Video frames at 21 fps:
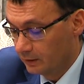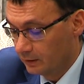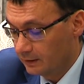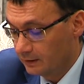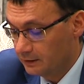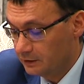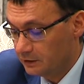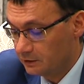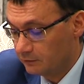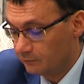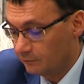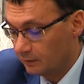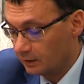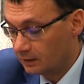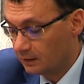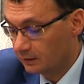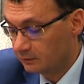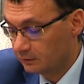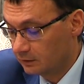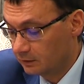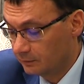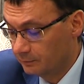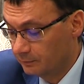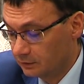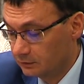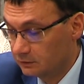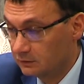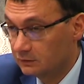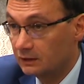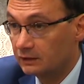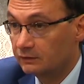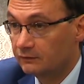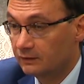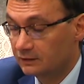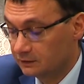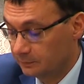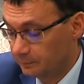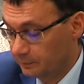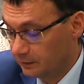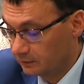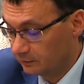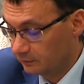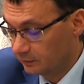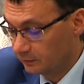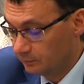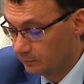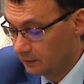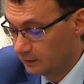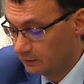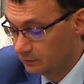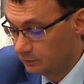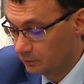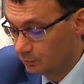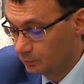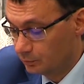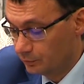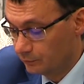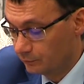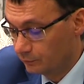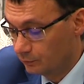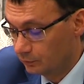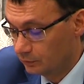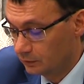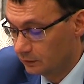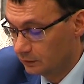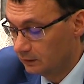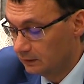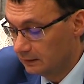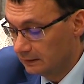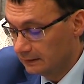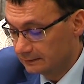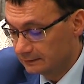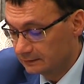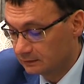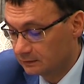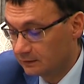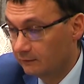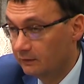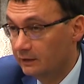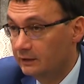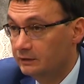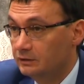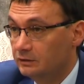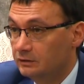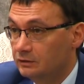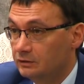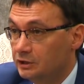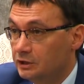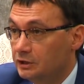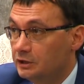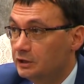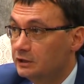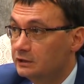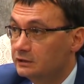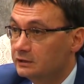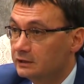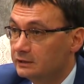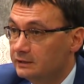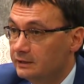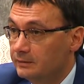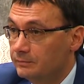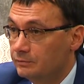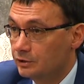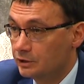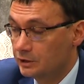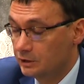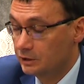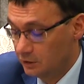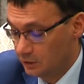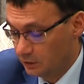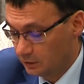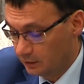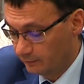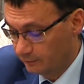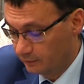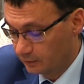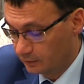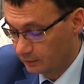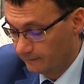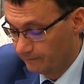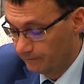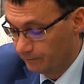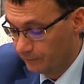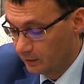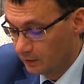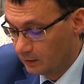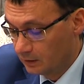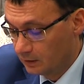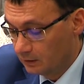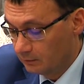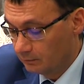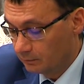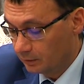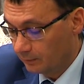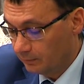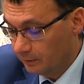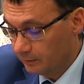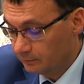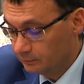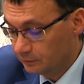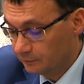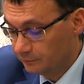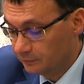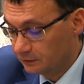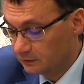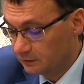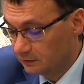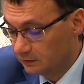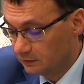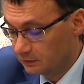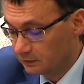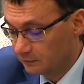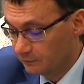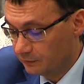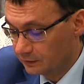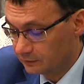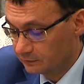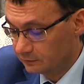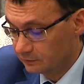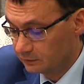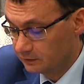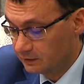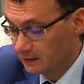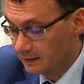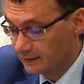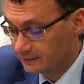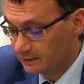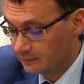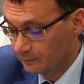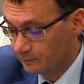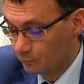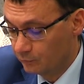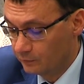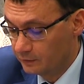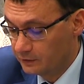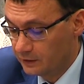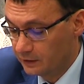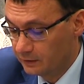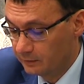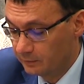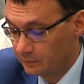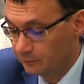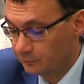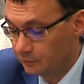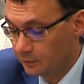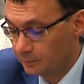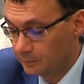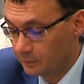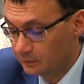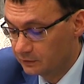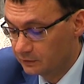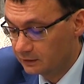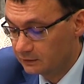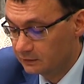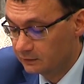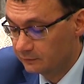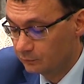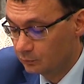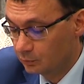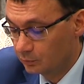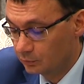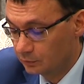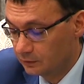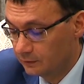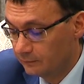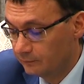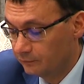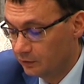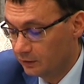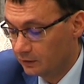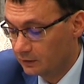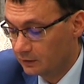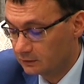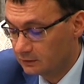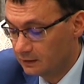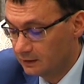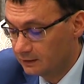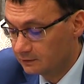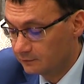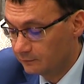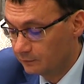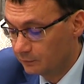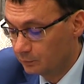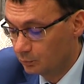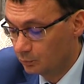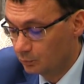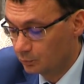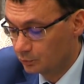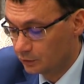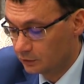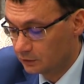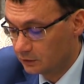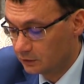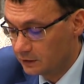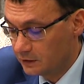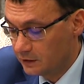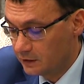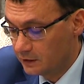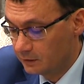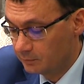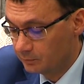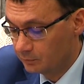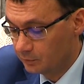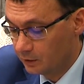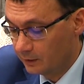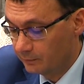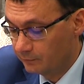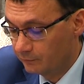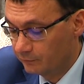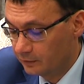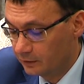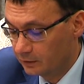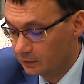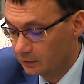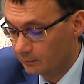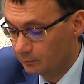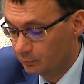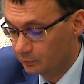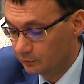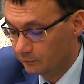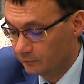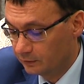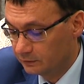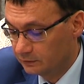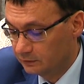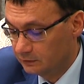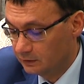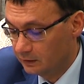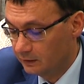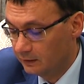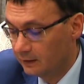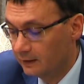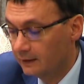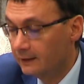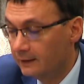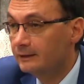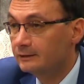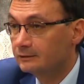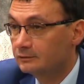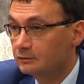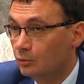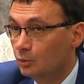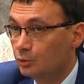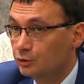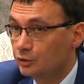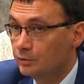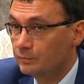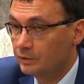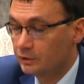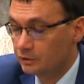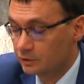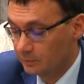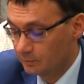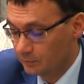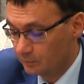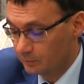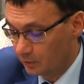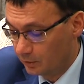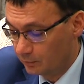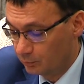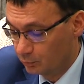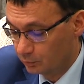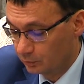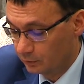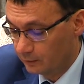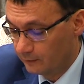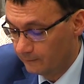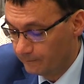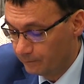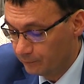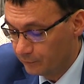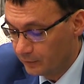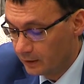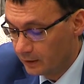Количество вакантных мест на 25 мая текущего года составляет 476 человек. Проблема дефицита связана с резким увеличением автомобилизации в городе и, как следствие, ужесточением требований к работе водителей сложным режимом работы –